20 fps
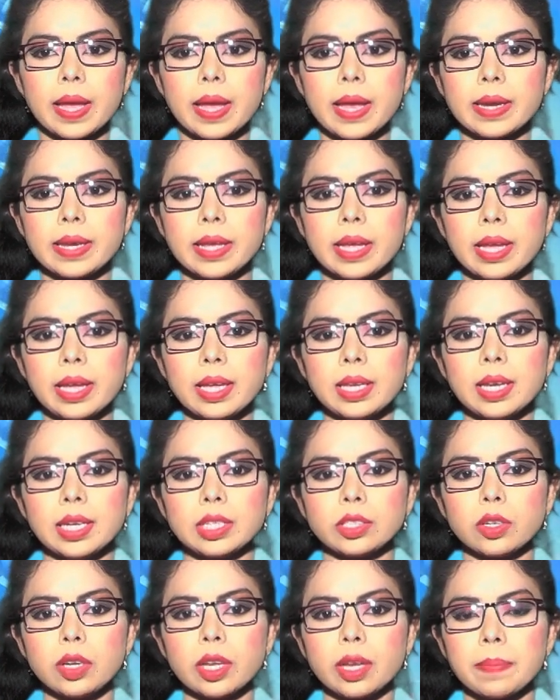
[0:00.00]
এই নিয়ে
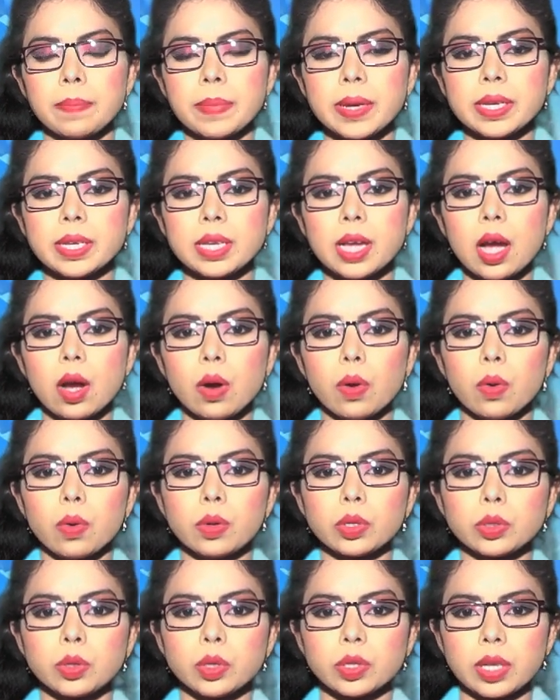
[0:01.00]
ইলেকট্রনিক মিডিয়া ও
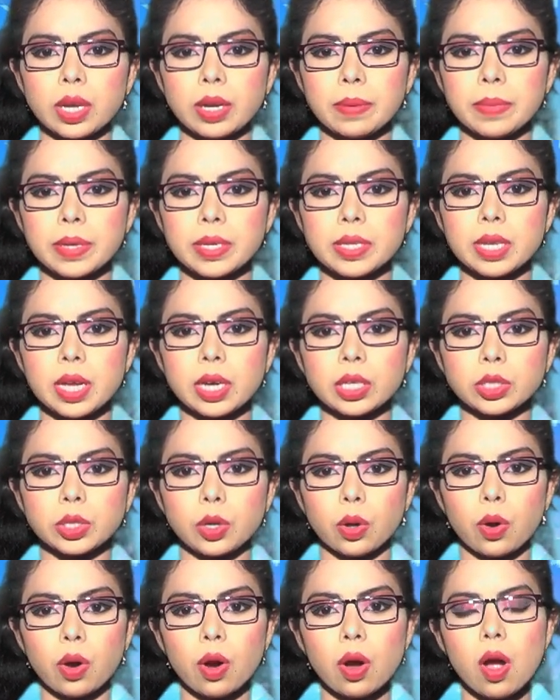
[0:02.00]
সোশ্যাল মিডিয়া সহ